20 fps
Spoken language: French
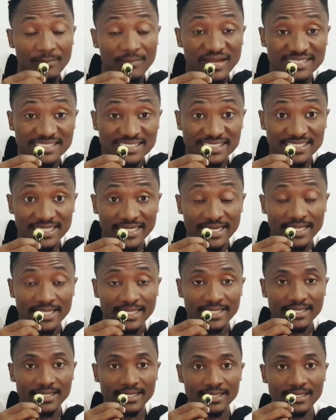n'a pas digéré.
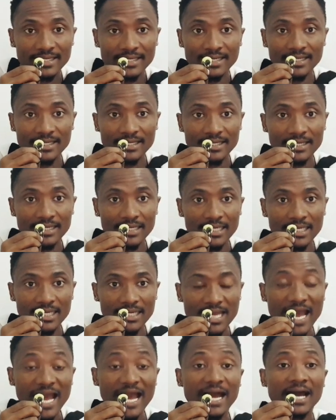
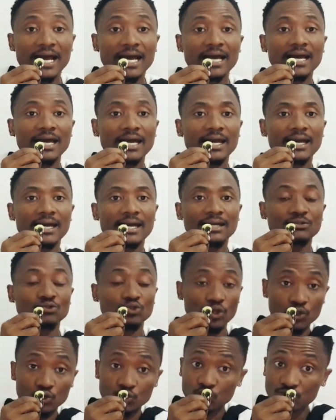Ah,
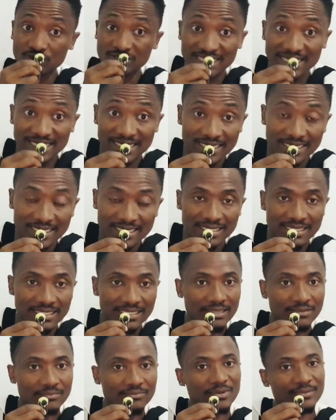donc, tout ça là,
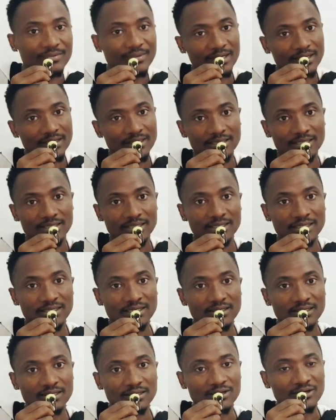papa,
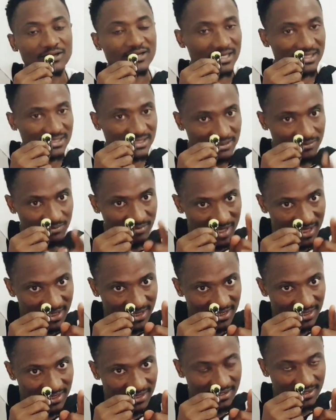quand il
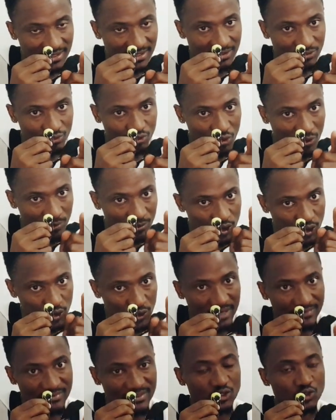marche, toi-même tu
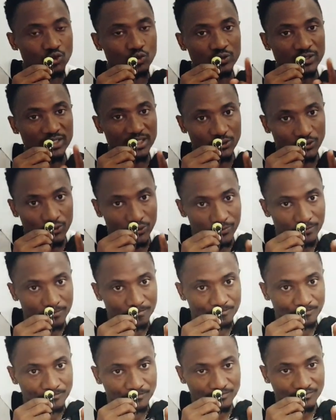l'as bien souligné que
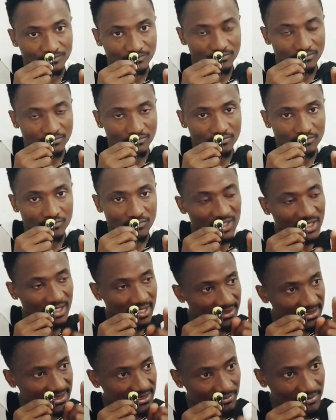
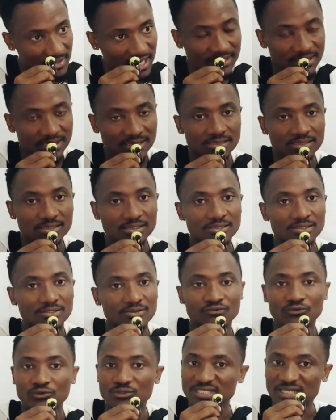quand il marche,
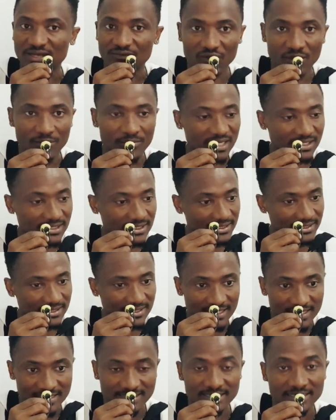faut savoir marcher,
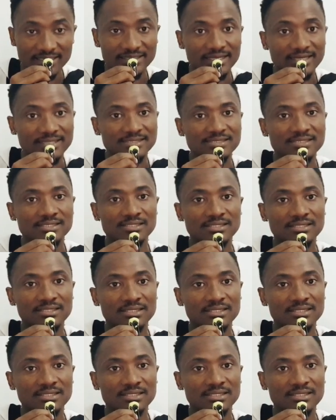tu laisses tes traces.